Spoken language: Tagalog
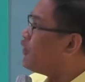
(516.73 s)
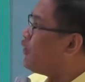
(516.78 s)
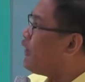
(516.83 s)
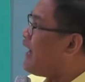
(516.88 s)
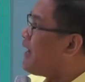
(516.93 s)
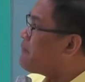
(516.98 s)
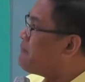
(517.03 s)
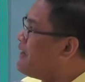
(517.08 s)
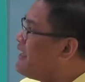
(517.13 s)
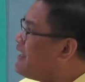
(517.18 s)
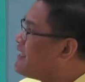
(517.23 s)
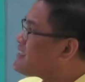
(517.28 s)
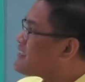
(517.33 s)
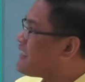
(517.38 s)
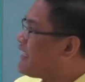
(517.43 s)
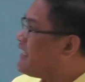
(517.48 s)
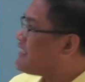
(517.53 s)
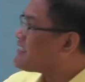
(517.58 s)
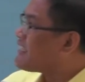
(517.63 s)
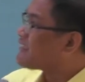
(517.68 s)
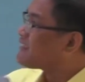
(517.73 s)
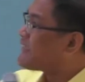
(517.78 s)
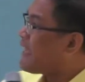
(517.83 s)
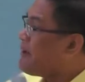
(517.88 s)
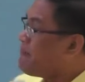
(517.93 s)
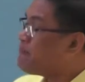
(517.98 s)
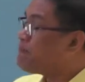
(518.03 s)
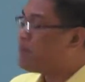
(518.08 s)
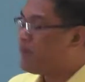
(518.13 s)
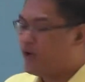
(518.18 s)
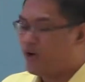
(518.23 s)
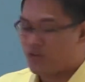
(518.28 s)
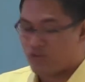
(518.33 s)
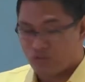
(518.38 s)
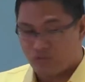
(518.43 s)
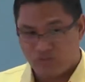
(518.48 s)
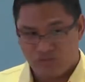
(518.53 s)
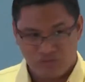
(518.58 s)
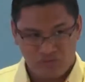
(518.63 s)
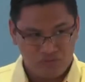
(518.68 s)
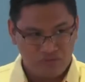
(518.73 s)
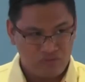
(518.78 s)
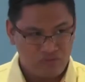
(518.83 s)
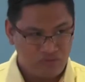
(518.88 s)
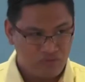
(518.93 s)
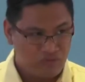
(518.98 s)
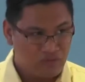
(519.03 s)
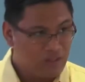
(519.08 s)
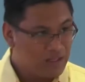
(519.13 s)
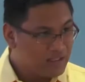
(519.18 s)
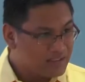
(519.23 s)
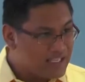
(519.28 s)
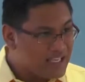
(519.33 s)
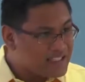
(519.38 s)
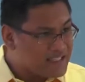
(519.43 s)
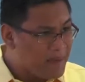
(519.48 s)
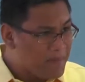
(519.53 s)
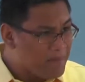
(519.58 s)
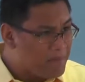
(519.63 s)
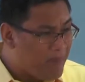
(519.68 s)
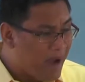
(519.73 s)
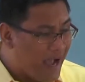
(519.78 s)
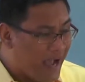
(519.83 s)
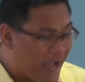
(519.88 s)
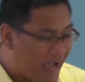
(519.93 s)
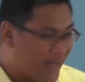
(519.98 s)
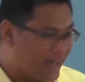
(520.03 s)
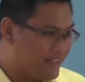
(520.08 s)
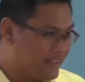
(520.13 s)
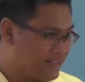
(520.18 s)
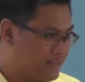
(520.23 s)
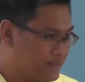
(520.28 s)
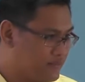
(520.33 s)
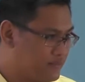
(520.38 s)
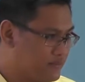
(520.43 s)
ang ministry sa templo, sa simbahan,